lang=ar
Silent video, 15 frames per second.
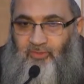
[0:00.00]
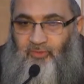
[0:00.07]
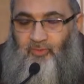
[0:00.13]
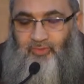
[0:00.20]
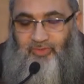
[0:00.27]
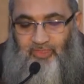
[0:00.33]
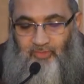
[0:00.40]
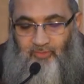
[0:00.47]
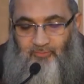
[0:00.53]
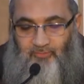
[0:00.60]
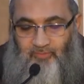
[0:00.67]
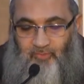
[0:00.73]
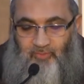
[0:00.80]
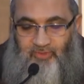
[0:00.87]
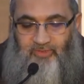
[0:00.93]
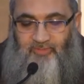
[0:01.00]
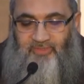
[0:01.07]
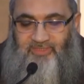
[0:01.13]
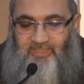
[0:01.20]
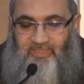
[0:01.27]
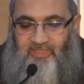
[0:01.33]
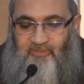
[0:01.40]
دنياهم ودي
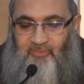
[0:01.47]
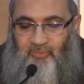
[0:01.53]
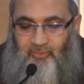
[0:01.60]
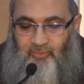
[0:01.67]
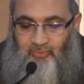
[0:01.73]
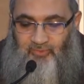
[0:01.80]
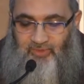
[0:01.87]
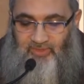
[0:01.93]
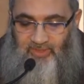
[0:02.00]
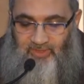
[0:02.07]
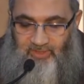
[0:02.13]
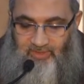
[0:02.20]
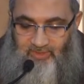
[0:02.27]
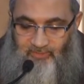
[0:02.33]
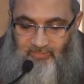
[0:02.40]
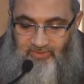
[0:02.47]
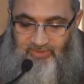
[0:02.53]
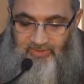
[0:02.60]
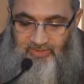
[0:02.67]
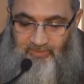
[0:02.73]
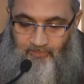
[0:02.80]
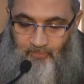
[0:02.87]
مسألة موجودة
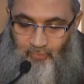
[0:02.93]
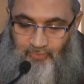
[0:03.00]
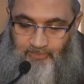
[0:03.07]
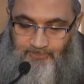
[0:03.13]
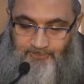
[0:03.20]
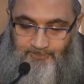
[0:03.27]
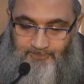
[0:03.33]
بالتأمل